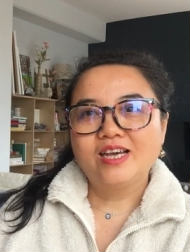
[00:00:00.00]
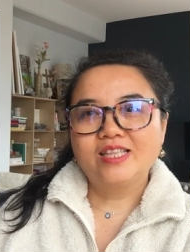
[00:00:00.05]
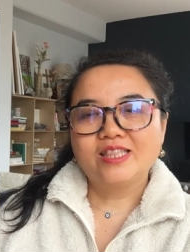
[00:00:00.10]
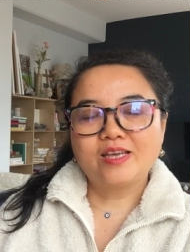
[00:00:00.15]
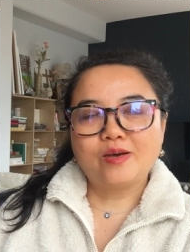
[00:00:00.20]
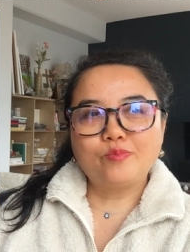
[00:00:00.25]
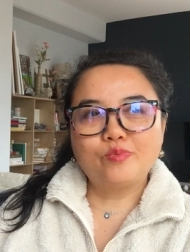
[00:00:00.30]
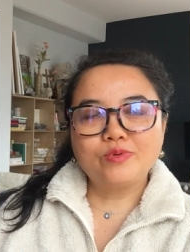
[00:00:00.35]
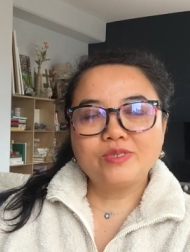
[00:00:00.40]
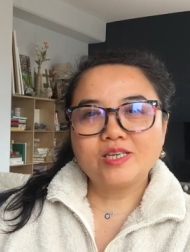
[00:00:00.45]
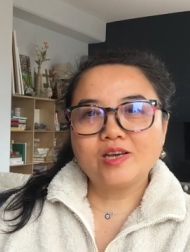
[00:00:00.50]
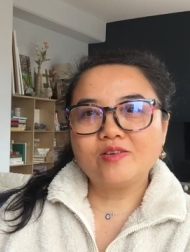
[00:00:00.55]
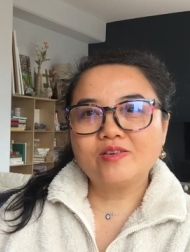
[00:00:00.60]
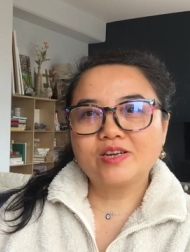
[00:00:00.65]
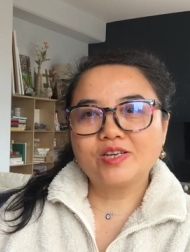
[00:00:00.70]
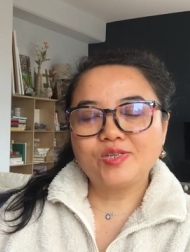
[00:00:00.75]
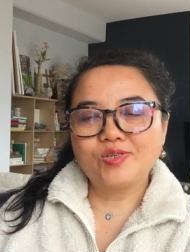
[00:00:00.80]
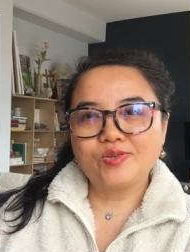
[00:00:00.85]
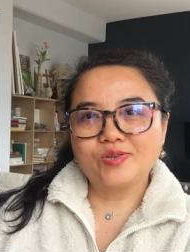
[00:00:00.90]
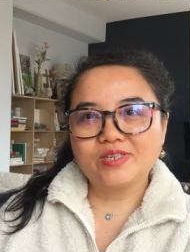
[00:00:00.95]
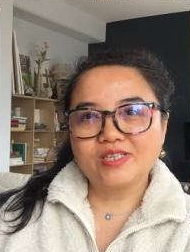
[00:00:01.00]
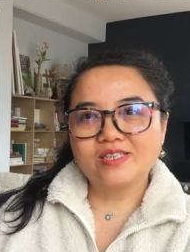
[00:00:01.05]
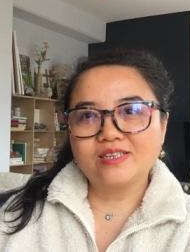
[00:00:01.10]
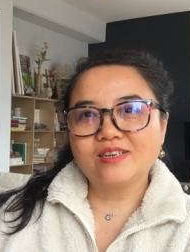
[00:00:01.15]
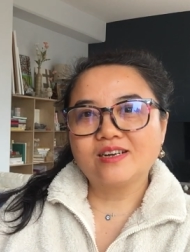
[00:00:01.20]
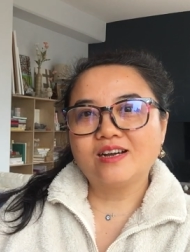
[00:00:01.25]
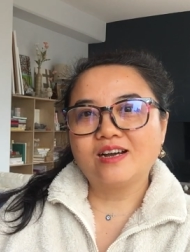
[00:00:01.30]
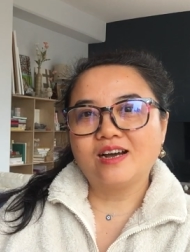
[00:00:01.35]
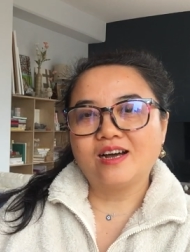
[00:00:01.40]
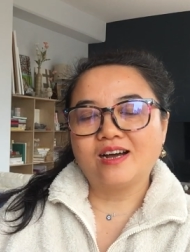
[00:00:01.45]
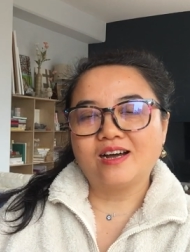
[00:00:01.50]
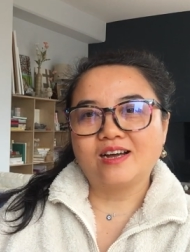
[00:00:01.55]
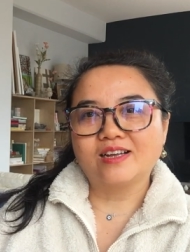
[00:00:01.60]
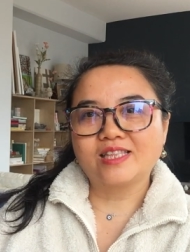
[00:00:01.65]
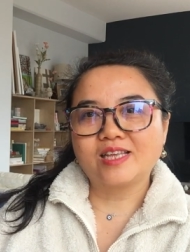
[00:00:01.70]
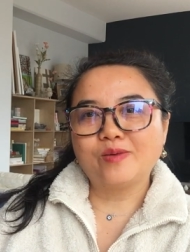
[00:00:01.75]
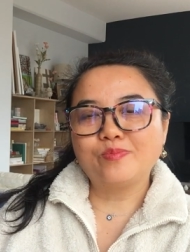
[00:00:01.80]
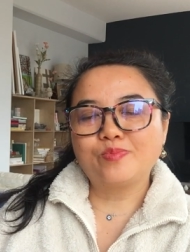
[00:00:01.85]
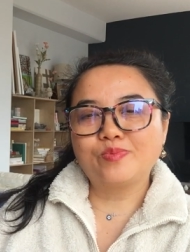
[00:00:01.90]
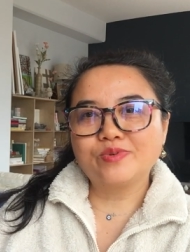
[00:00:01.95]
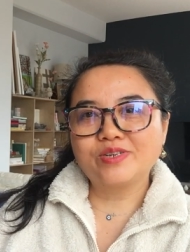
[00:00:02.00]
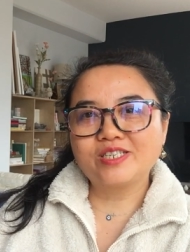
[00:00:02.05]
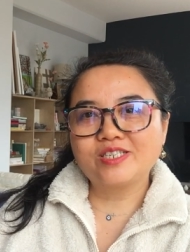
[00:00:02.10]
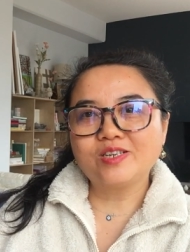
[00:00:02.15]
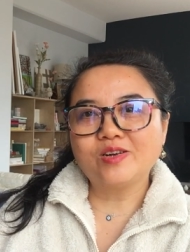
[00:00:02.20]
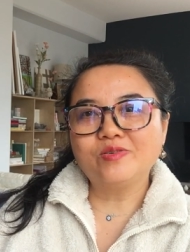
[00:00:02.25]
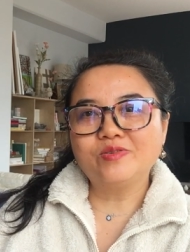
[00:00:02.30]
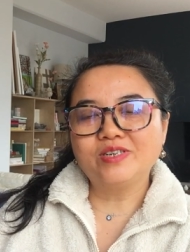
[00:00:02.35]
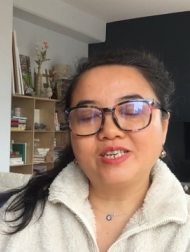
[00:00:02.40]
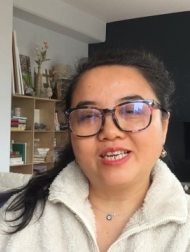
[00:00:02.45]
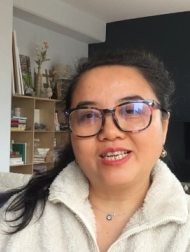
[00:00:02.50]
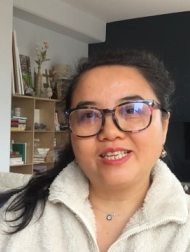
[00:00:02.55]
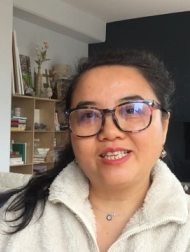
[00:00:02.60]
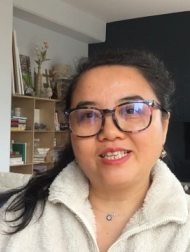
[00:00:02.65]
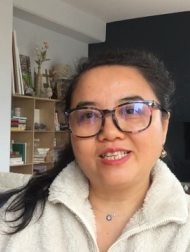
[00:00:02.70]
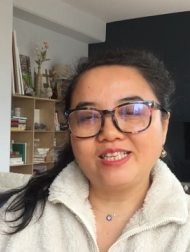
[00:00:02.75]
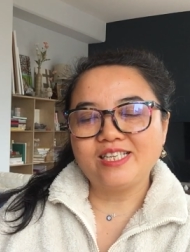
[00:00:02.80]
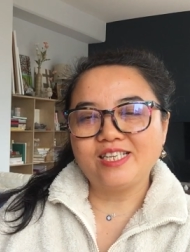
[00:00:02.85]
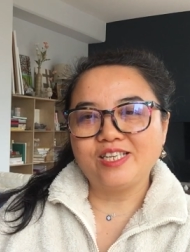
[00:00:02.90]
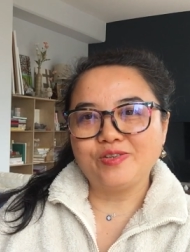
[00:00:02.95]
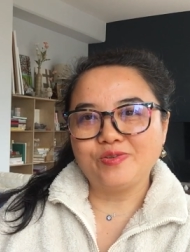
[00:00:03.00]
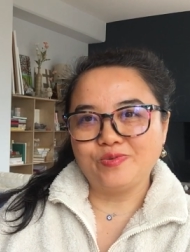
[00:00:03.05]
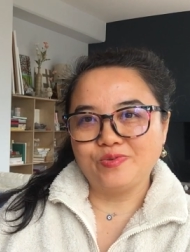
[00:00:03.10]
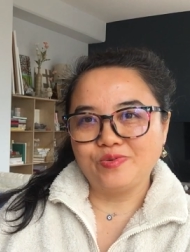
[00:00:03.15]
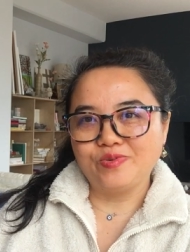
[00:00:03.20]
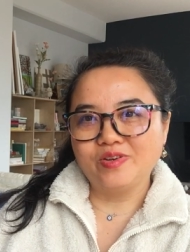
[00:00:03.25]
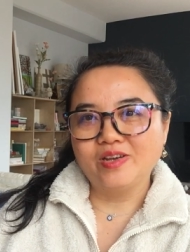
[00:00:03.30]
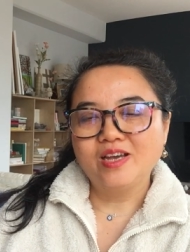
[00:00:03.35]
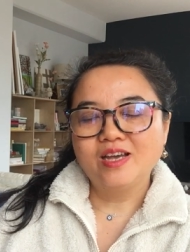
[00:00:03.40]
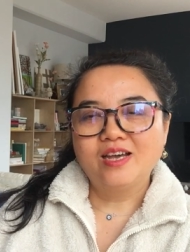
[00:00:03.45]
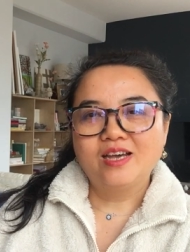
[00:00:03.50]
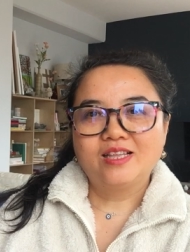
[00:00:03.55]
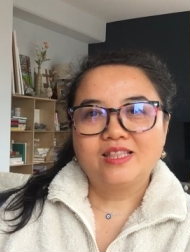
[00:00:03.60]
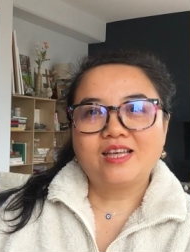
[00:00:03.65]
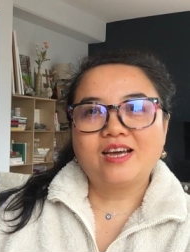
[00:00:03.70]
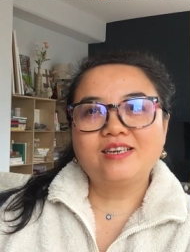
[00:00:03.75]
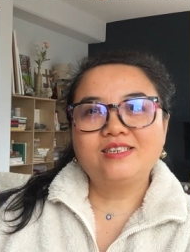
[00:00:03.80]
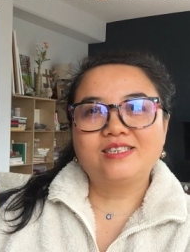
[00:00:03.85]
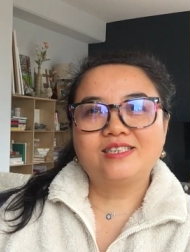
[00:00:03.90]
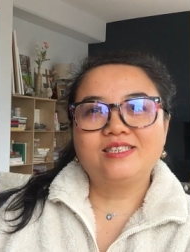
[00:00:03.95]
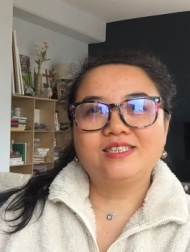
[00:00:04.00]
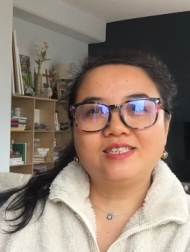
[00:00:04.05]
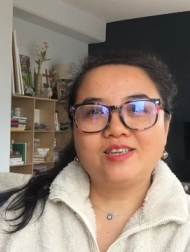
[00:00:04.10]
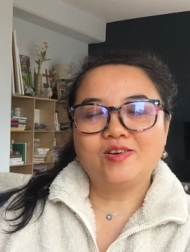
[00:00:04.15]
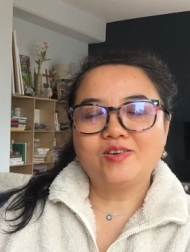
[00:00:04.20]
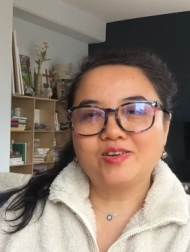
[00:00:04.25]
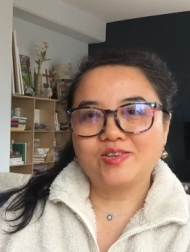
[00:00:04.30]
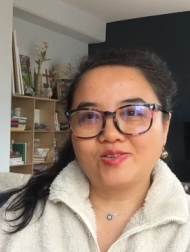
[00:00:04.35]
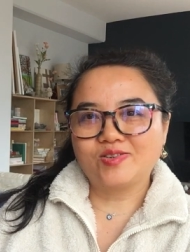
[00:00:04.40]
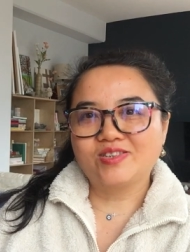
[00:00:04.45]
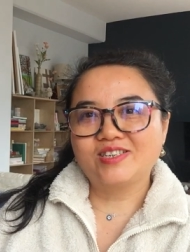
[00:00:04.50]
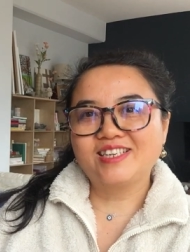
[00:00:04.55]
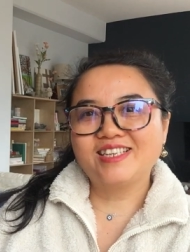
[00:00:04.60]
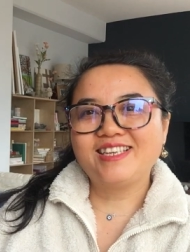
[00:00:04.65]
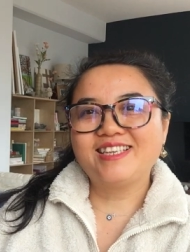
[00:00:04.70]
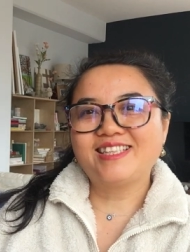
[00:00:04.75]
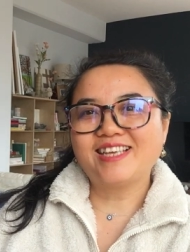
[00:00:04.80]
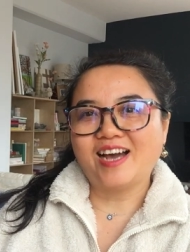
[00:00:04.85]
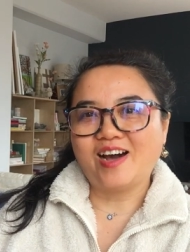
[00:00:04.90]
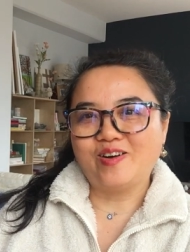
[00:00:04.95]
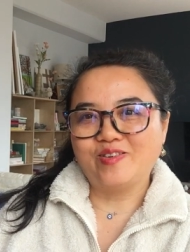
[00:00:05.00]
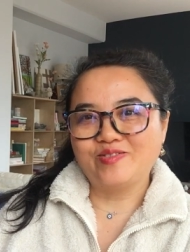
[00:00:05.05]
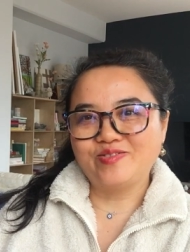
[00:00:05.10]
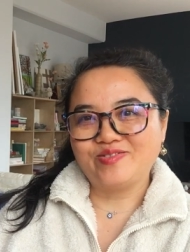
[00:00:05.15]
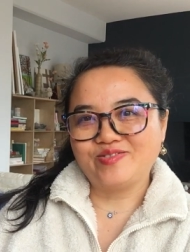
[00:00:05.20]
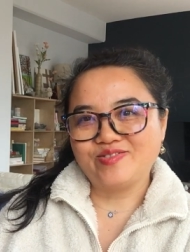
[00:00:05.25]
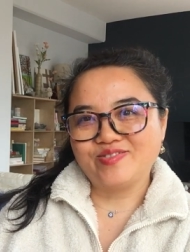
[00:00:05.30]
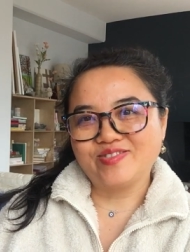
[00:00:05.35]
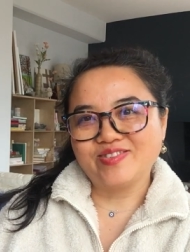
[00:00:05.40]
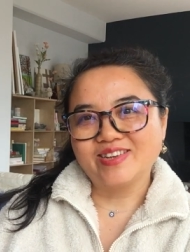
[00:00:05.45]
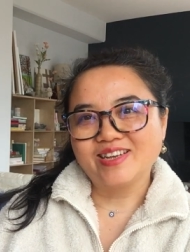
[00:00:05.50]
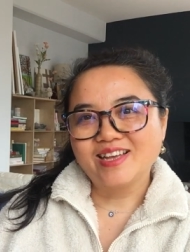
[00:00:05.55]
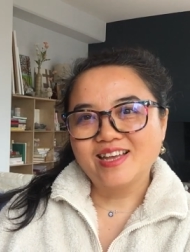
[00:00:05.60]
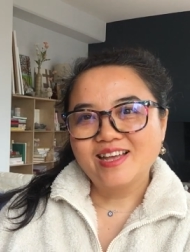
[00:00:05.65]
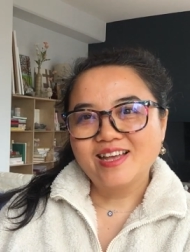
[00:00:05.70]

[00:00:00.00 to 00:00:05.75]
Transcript: 他不教给学生哈，他不授人以渔，他只是教给学生一条鱼，